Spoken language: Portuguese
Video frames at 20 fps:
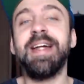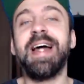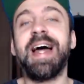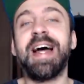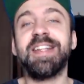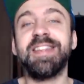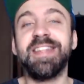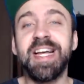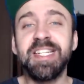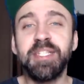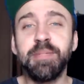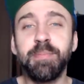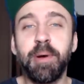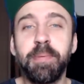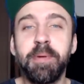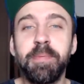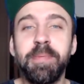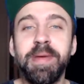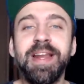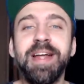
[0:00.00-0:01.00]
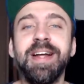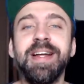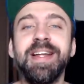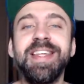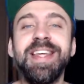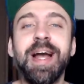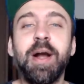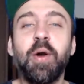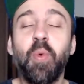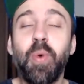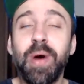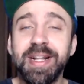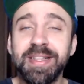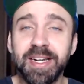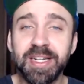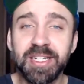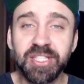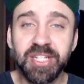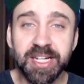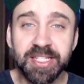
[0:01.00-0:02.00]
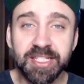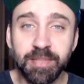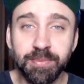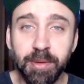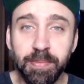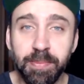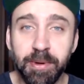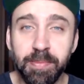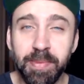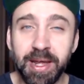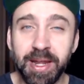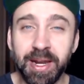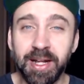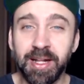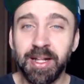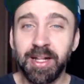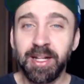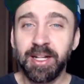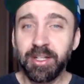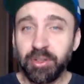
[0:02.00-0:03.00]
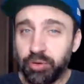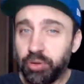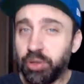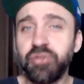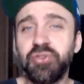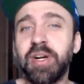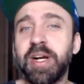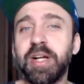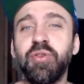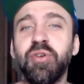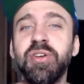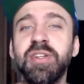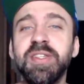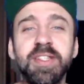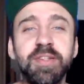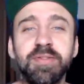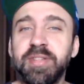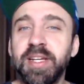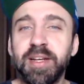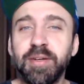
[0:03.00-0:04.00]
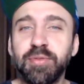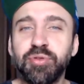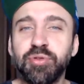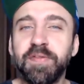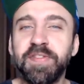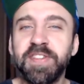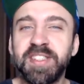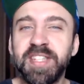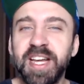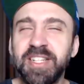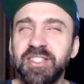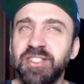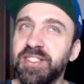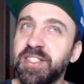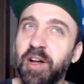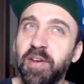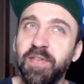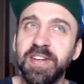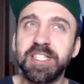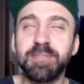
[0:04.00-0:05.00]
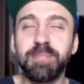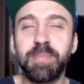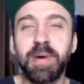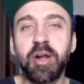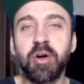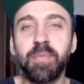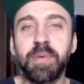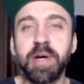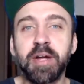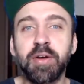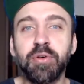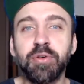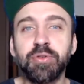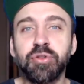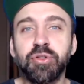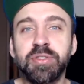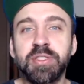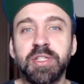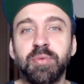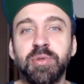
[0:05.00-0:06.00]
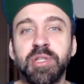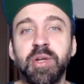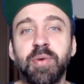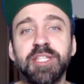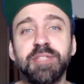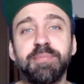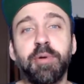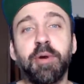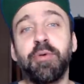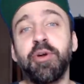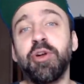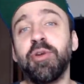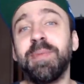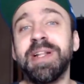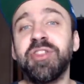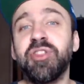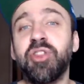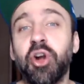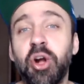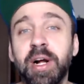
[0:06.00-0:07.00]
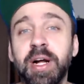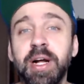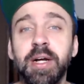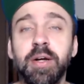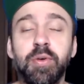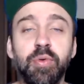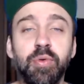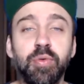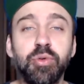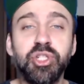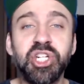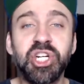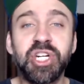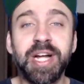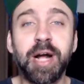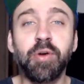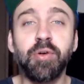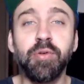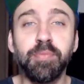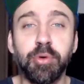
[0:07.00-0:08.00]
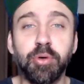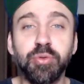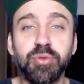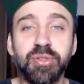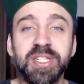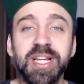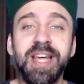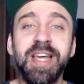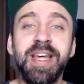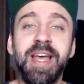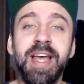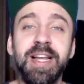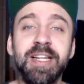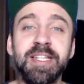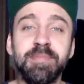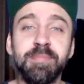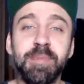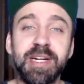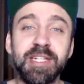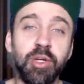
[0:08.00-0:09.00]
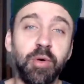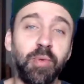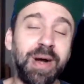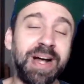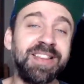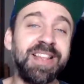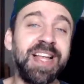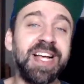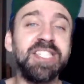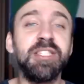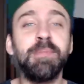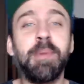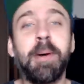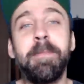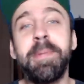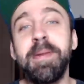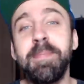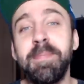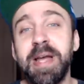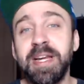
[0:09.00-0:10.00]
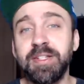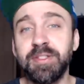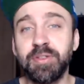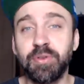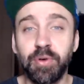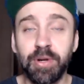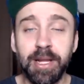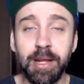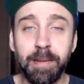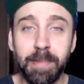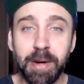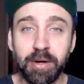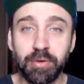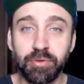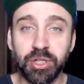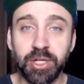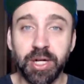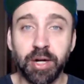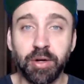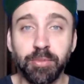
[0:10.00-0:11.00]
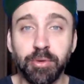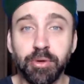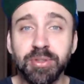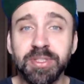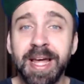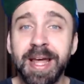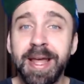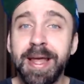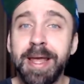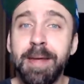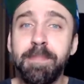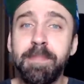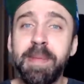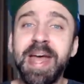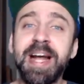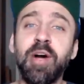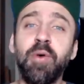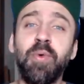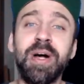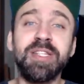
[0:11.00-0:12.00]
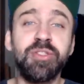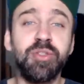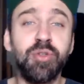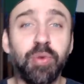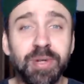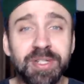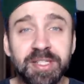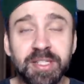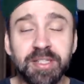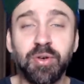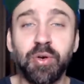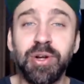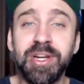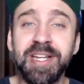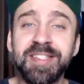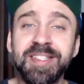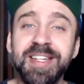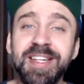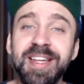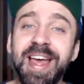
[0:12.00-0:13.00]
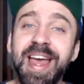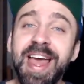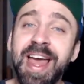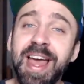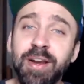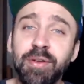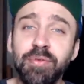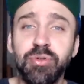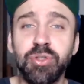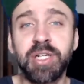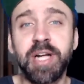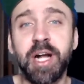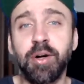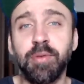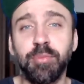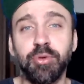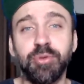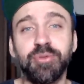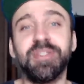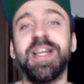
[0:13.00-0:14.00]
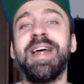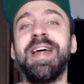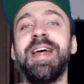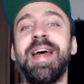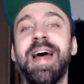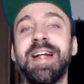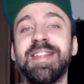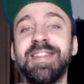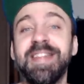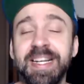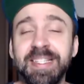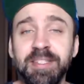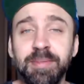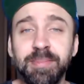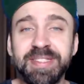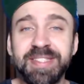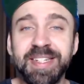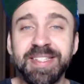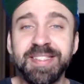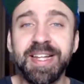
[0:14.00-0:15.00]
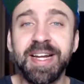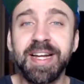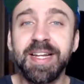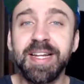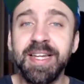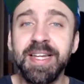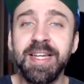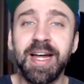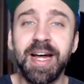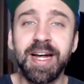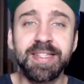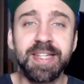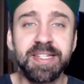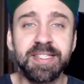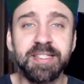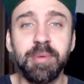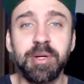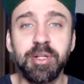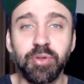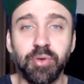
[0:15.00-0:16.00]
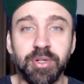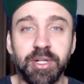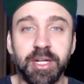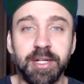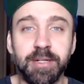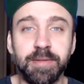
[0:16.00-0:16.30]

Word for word: a 11ª e a 41ª. Dois jogadores não seriam suficientes talvez para uma reconstrução, então eles propõem uma troca com o Chicago Bulls. Eles mandam a 11ª escolha para o Chicago Bulls e pegam as duas escolhas que eram do Chicago Bulls, a 16ª e a 19.